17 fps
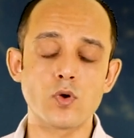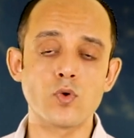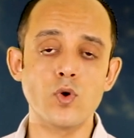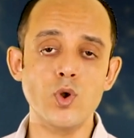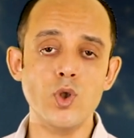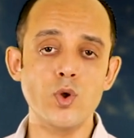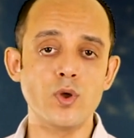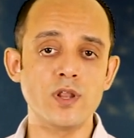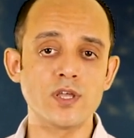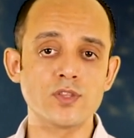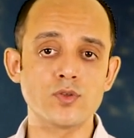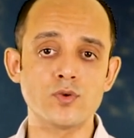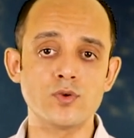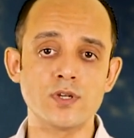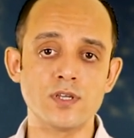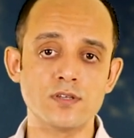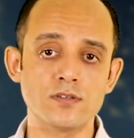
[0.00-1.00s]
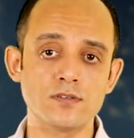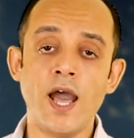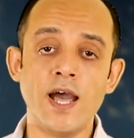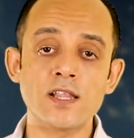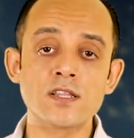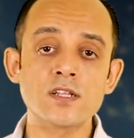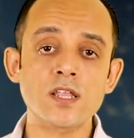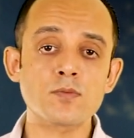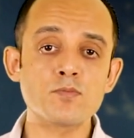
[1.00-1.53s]
كله الكتروني
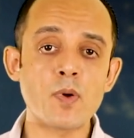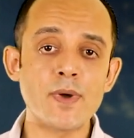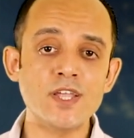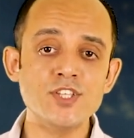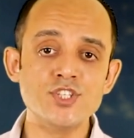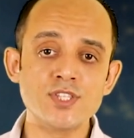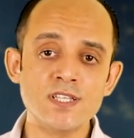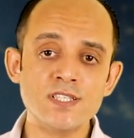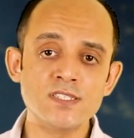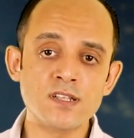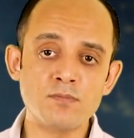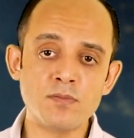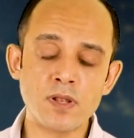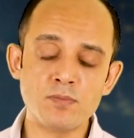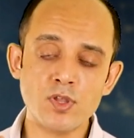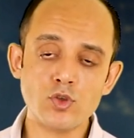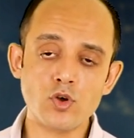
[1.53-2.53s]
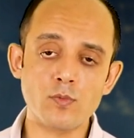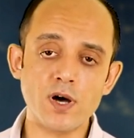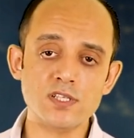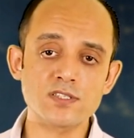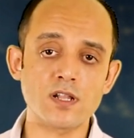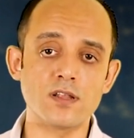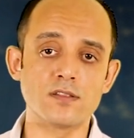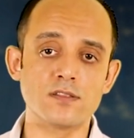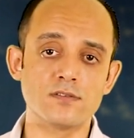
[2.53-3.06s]
حضرتك ما بقتش تنزل من بيتكم
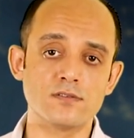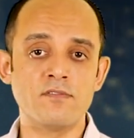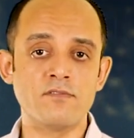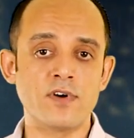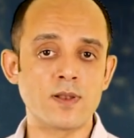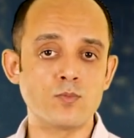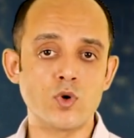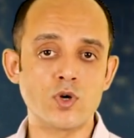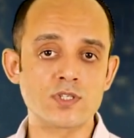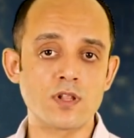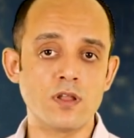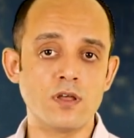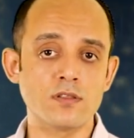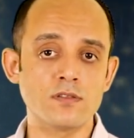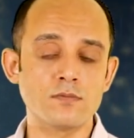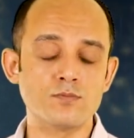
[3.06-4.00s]
اصلا فالمواصلات